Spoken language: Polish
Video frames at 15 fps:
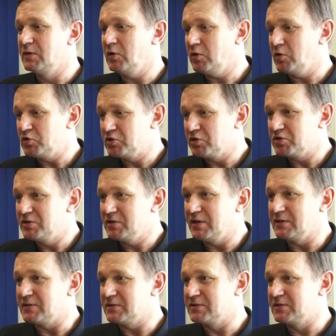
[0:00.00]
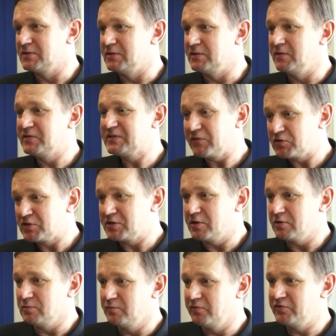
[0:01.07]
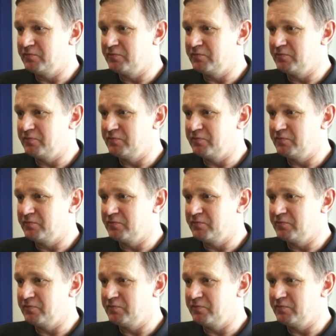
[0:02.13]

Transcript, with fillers: No Kościerzyna z, ze wszystkich klubów